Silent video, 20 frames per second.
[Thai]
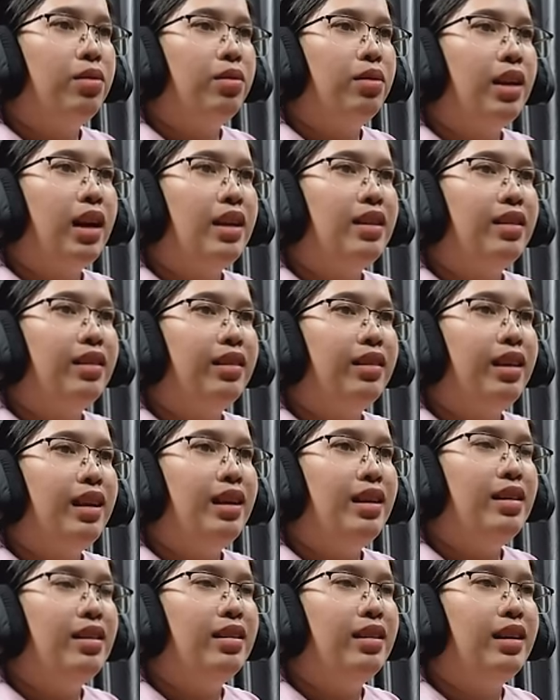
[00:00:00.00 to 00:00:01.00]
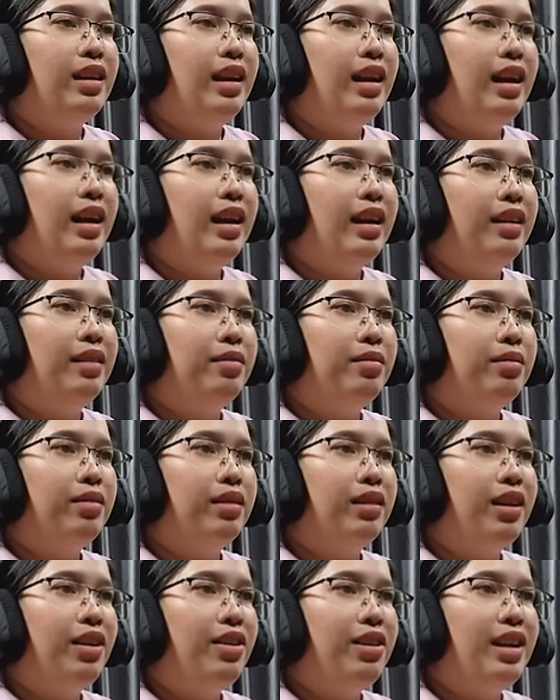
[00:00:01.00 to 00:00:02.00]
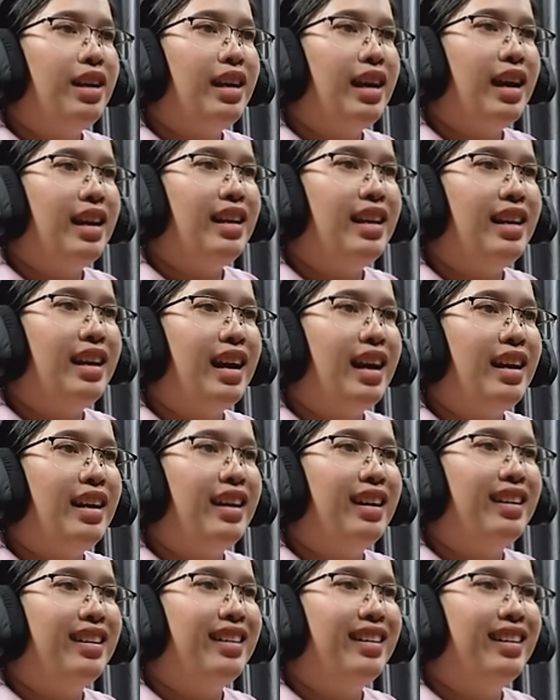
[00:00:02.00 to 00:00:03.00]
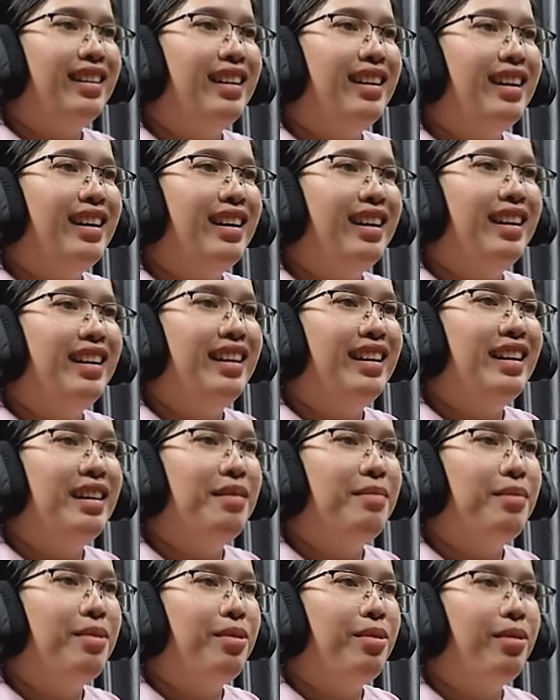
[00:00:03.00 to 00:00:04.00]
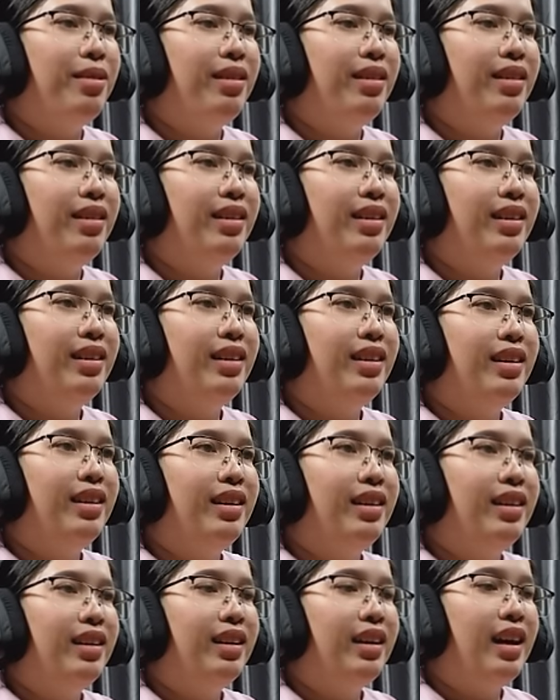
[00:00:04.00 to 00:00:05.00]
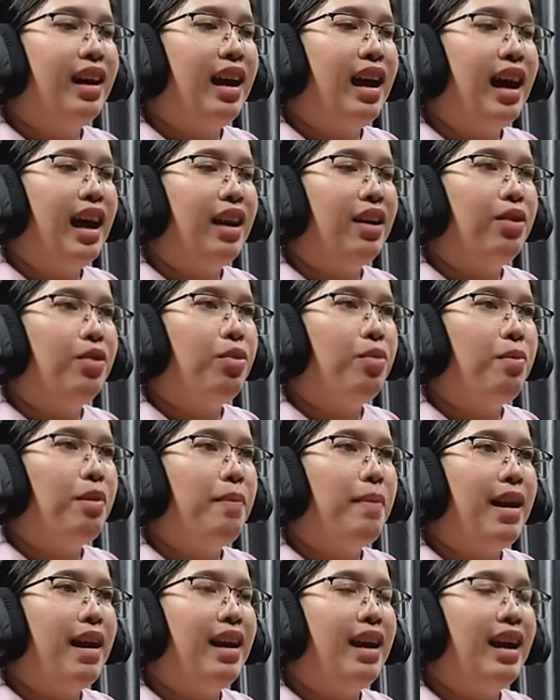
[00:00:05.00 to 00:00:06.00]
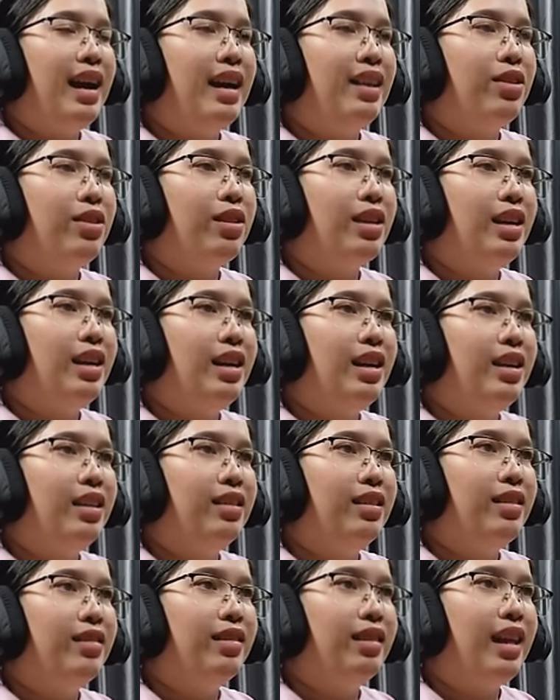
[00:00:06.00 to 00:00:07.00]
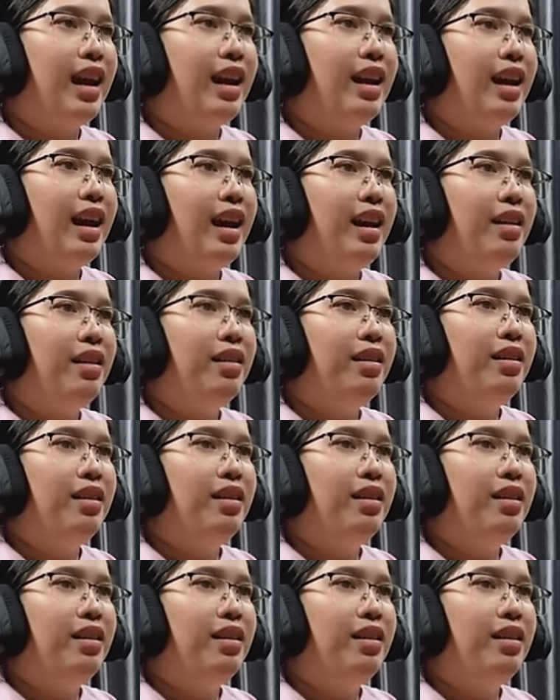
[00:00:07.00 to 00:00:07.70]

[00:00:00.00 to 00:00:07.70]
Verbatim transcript: ตรงไหนสักที่หนึ่งเนี่ยแหละอ๋อนี่ไงนี่ไงลืมขุดขุดไม่ไปแล้วค่ะตอนนี้ในสถานะ